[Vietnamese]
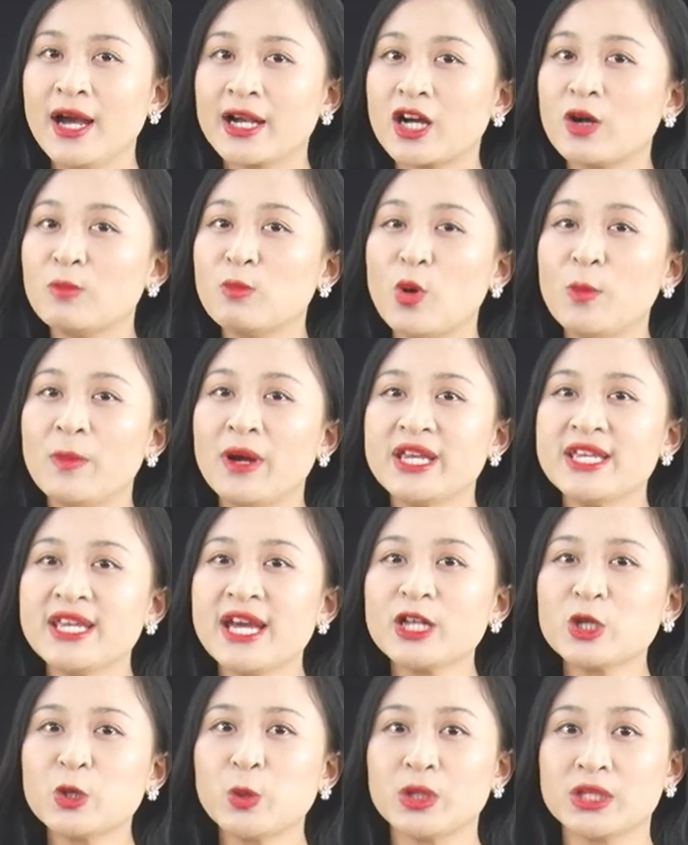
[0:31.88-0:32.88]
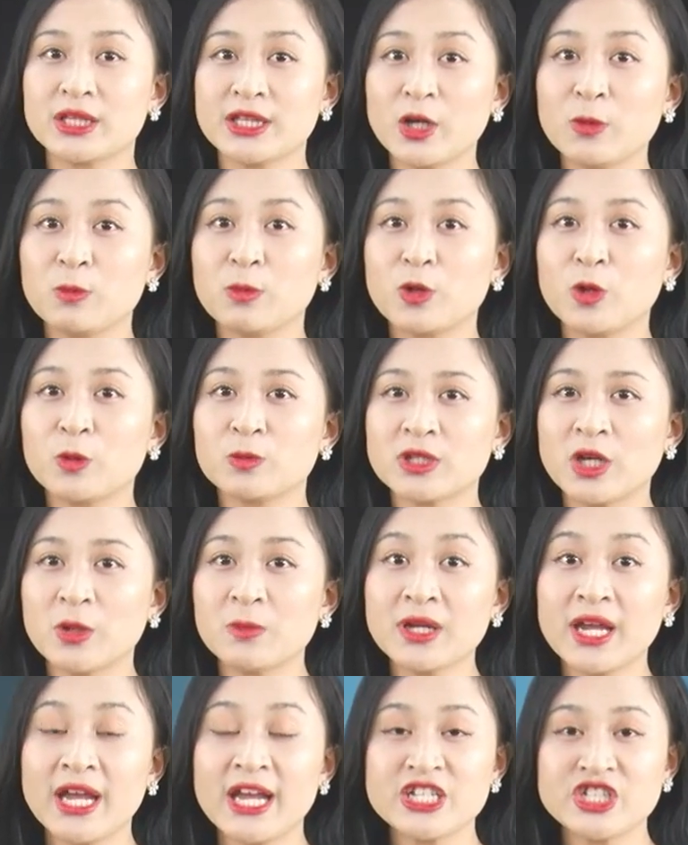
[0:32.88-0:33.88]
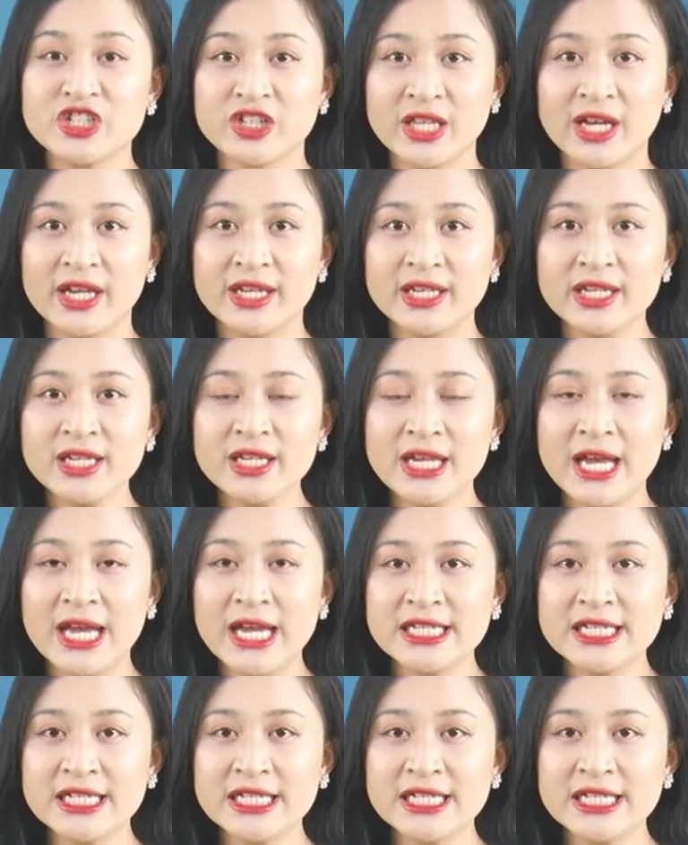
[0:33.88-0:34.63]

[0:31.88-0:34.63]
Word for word: Công bố mới nhất của Tổng cục Thống kê cho thấy,